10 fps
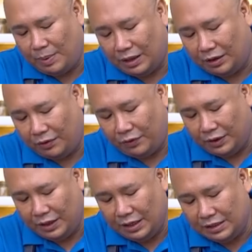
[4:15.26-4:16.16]
butter for
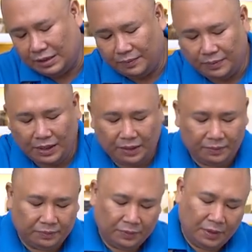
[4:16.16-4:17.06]
this. Yeah.
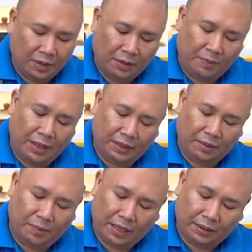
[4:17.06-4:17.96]
Melt
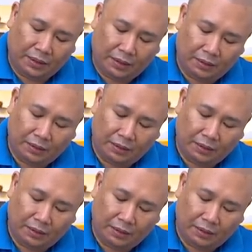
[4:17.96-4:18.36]
the butter.